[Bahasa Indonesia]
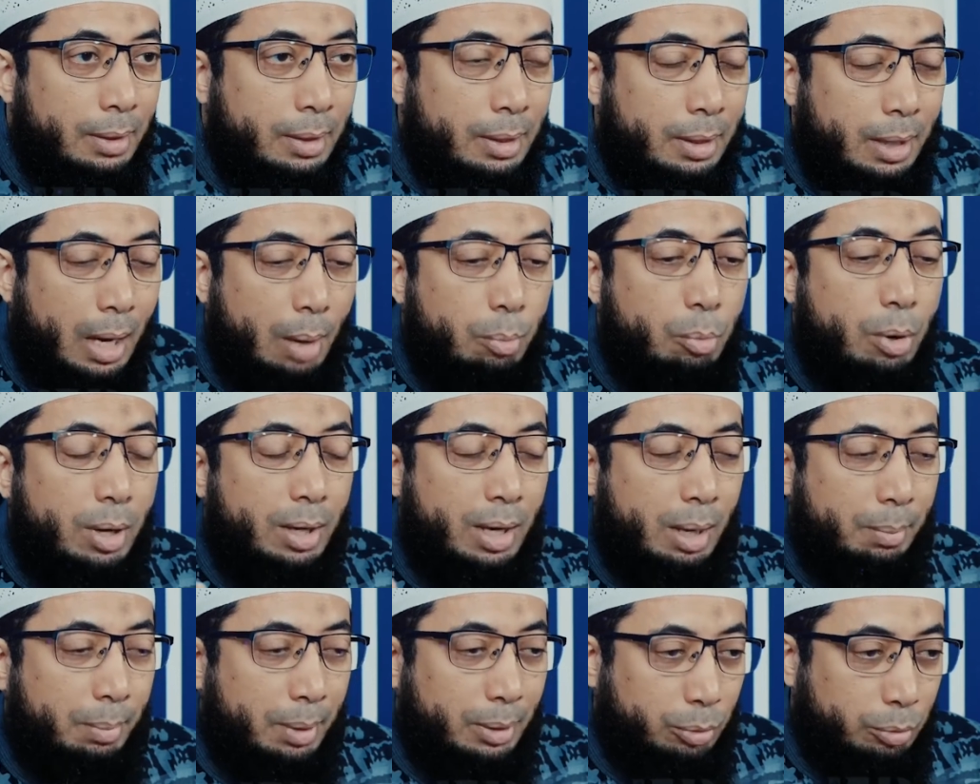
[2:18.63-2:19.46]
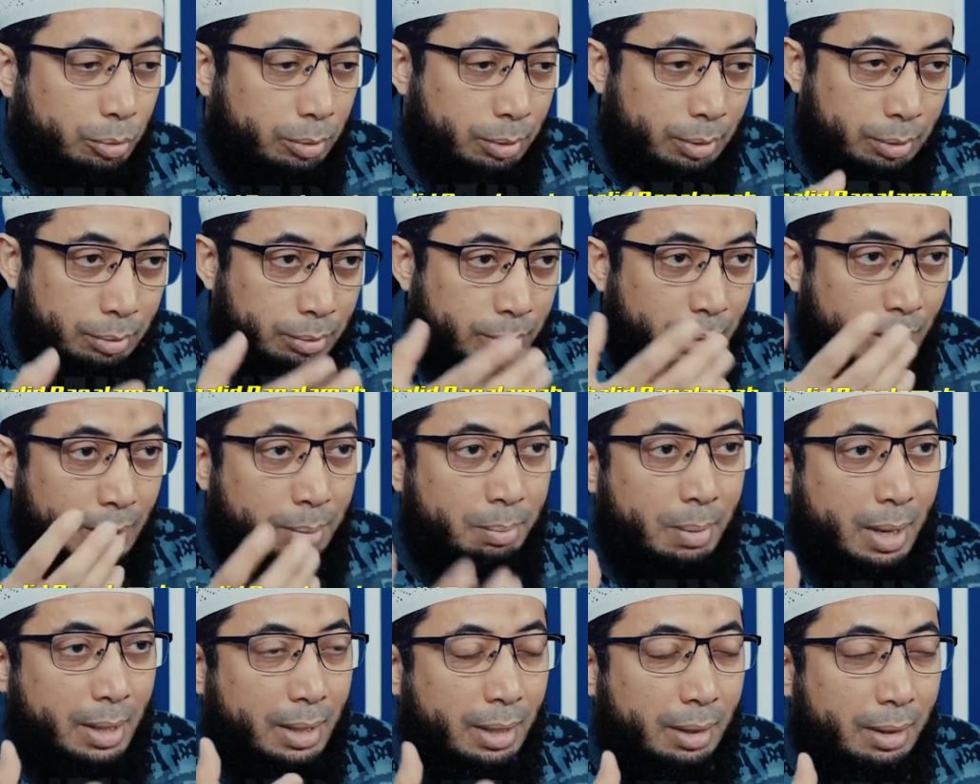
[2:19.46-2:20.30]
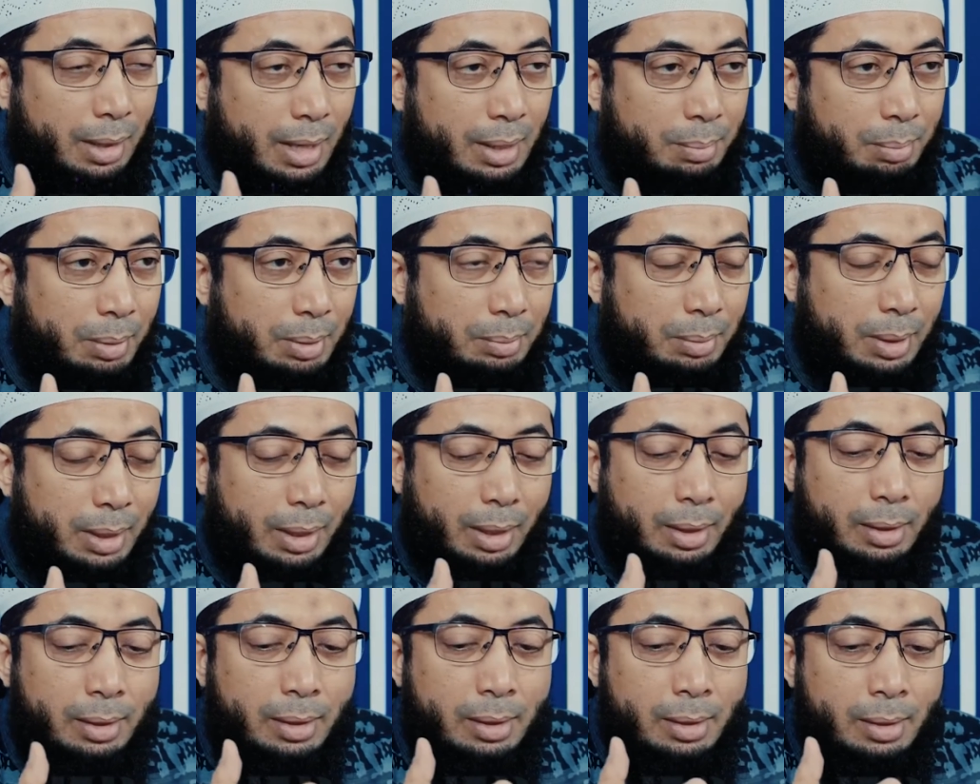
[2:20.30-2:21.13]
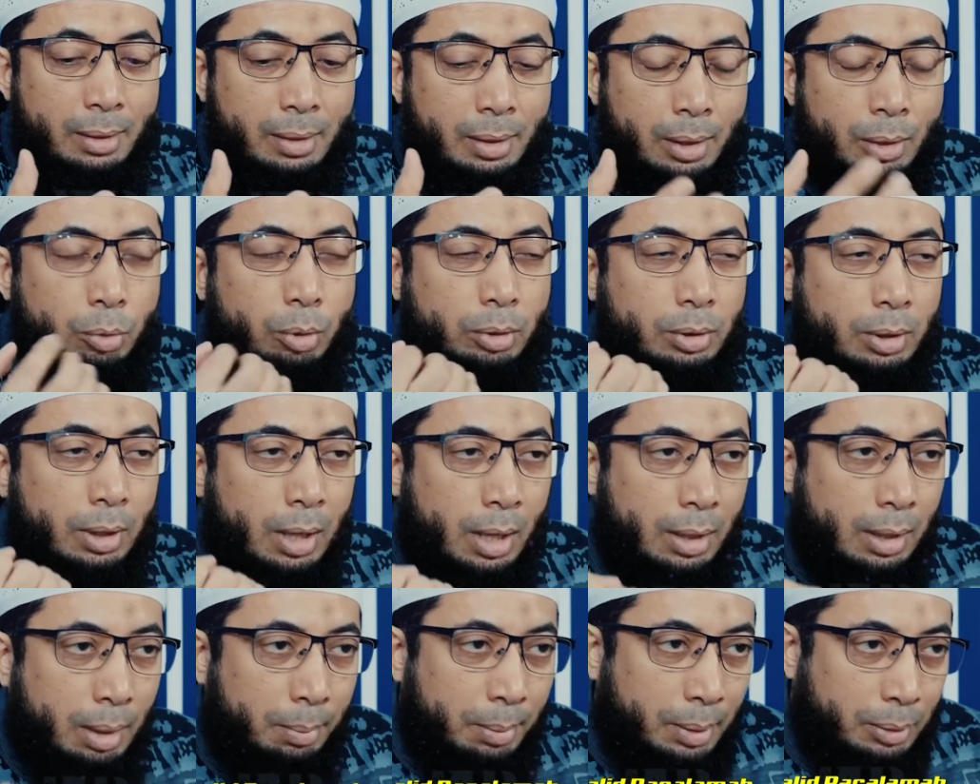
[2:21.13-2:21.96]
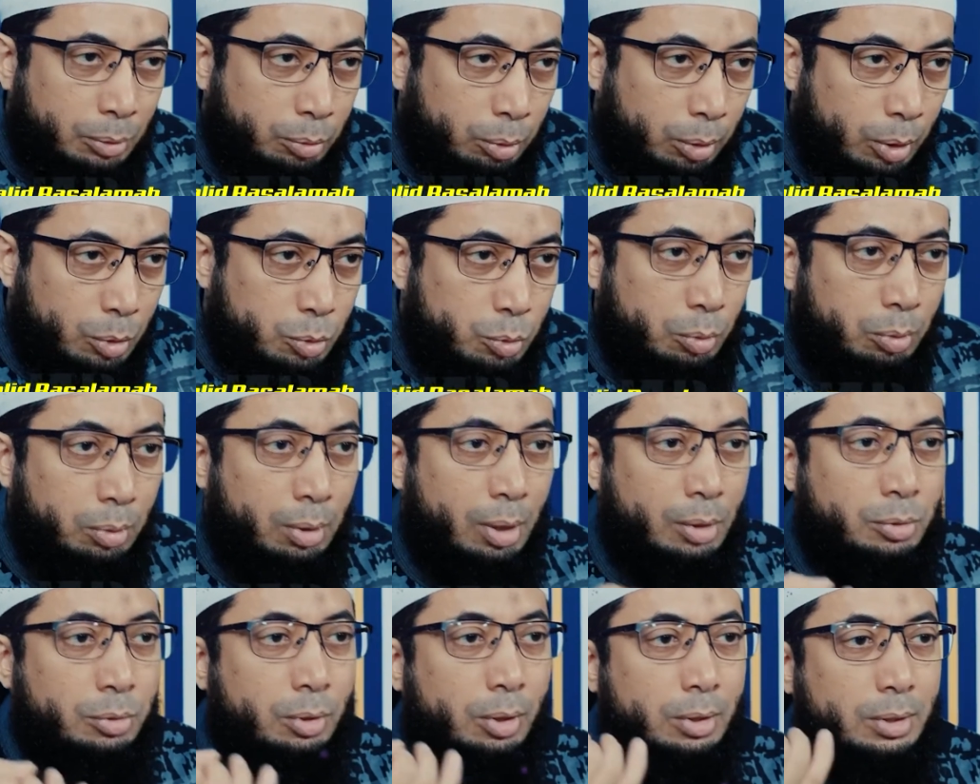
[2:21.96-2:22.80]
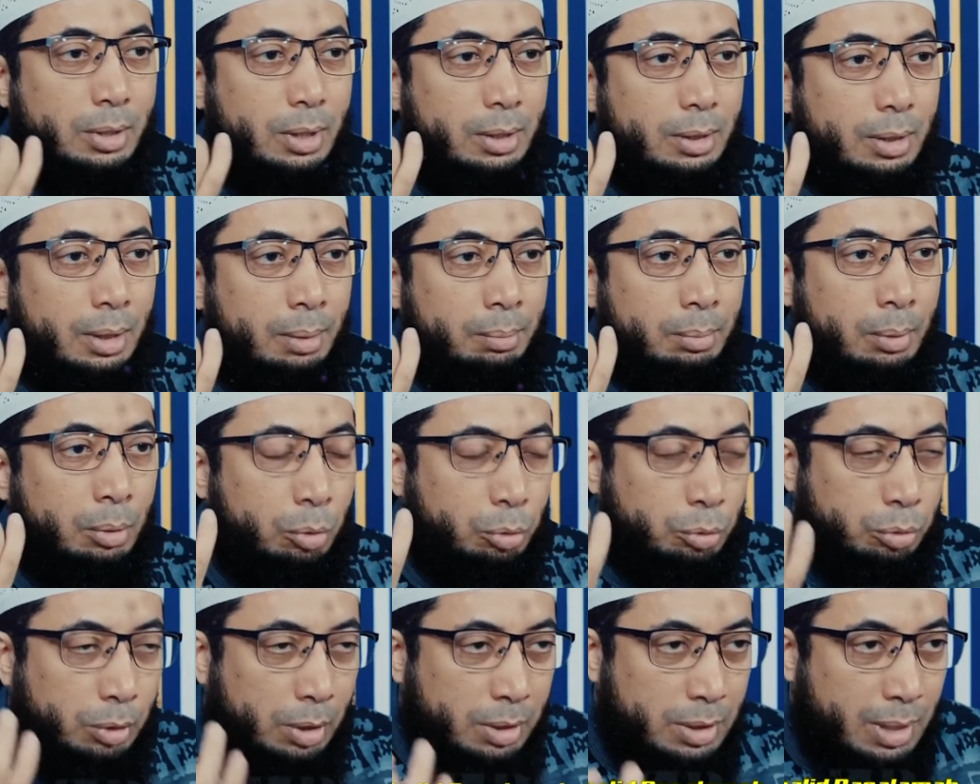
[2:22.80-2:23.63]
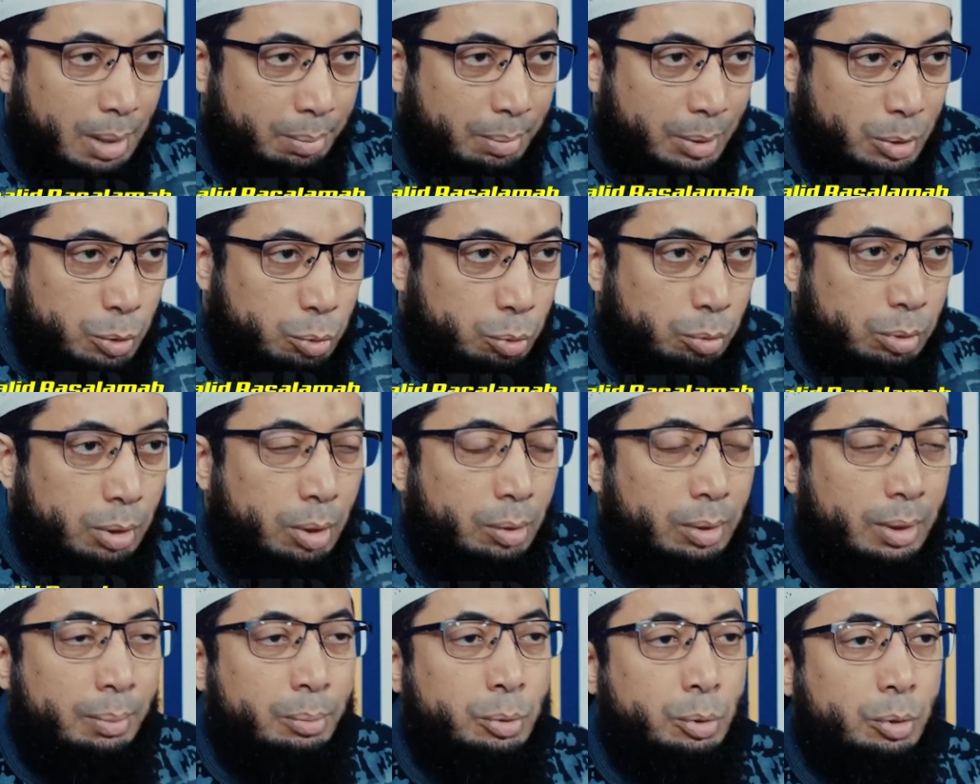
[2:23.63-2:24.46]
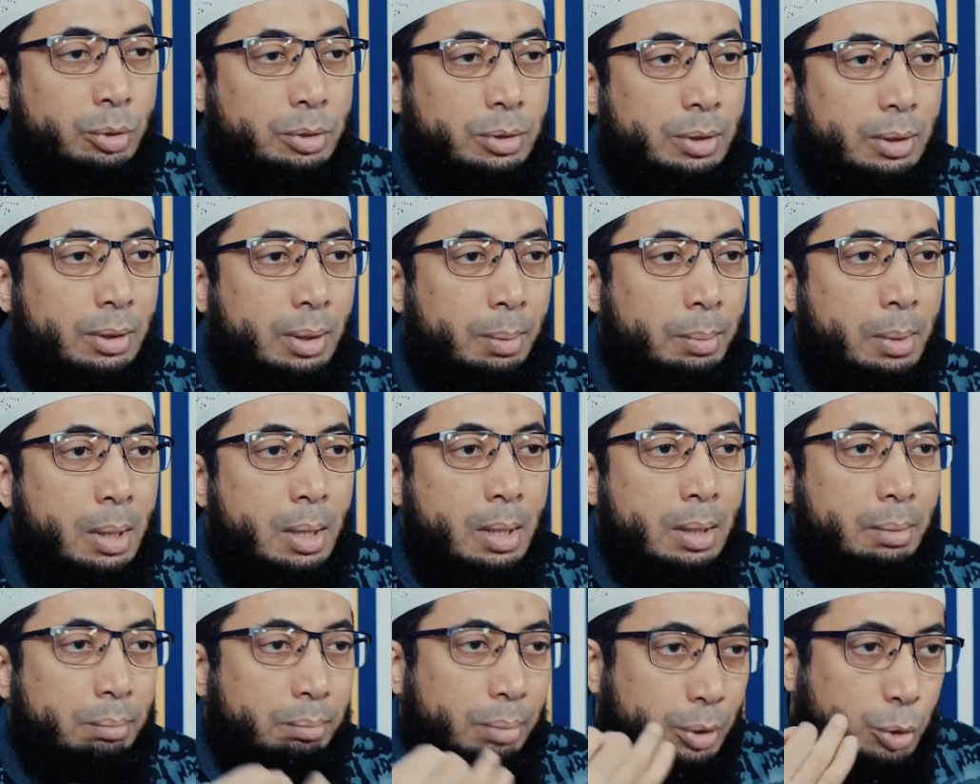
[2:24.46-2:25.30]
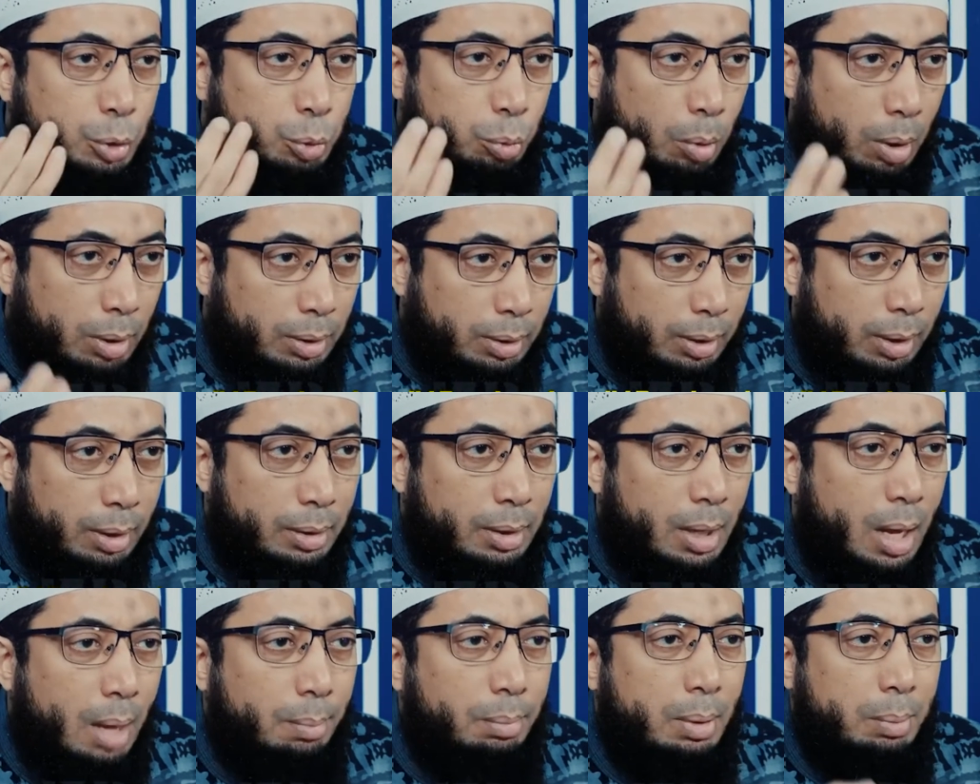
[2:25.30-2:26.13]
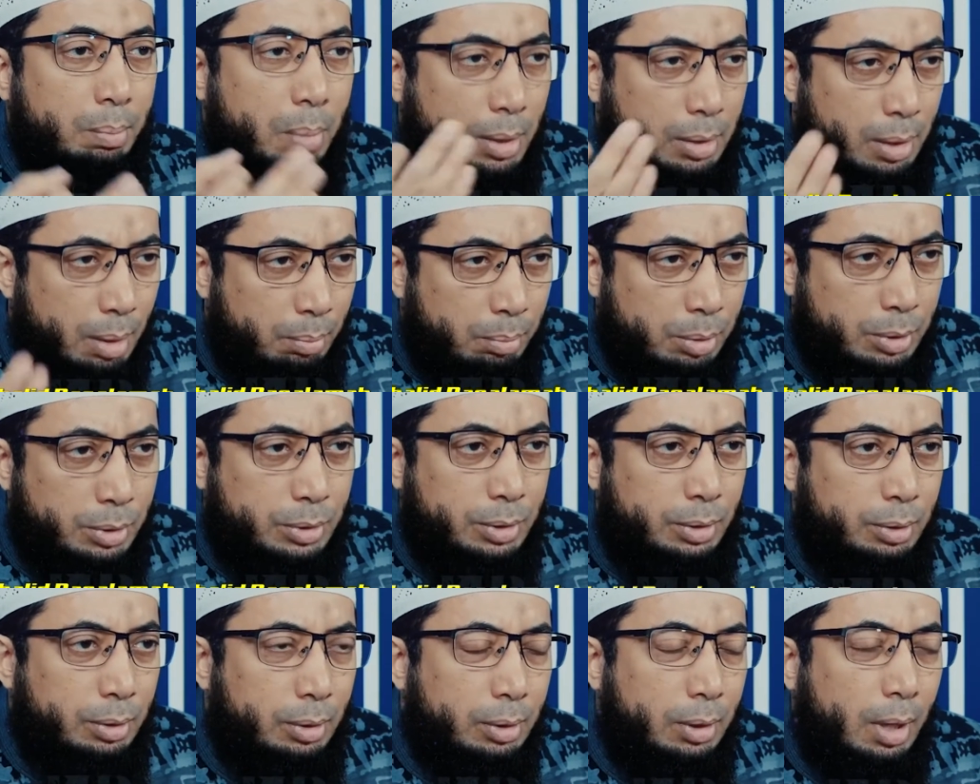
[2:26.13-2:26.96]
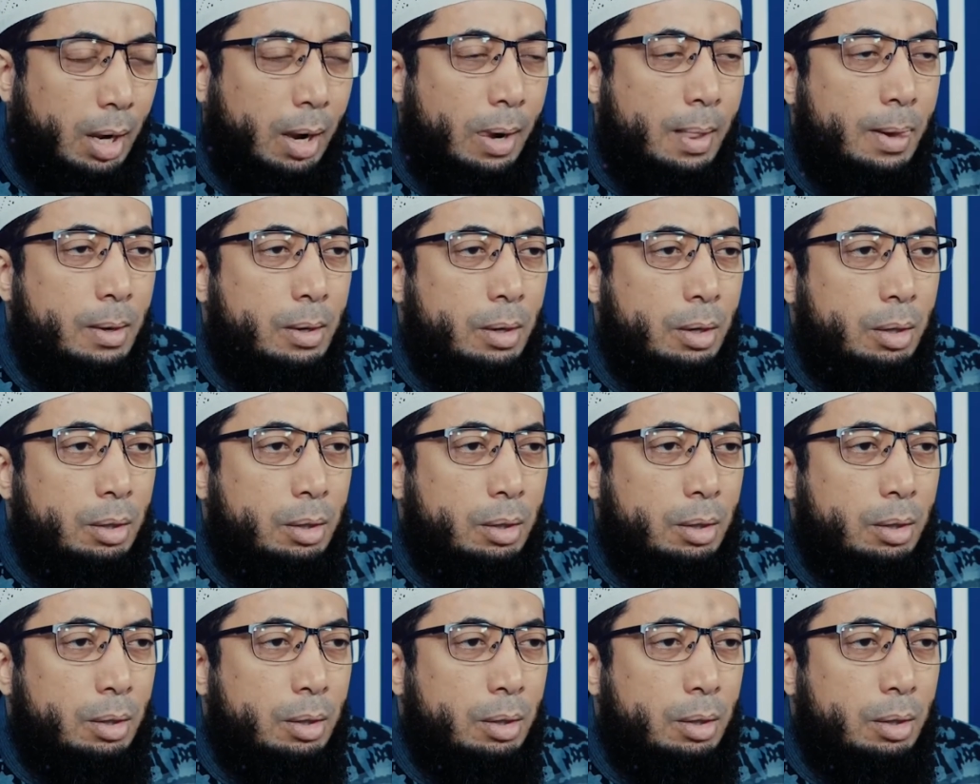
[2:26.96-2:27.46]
Kamu anak mantu. Jadi makna kalimat mereka ini. Engkau adalah anak mantu Rasulullah SAW. Engkau sudah dijamin surga oleh Nabi SAW. Berjuang dengan Nabi. Banyak bersedekah.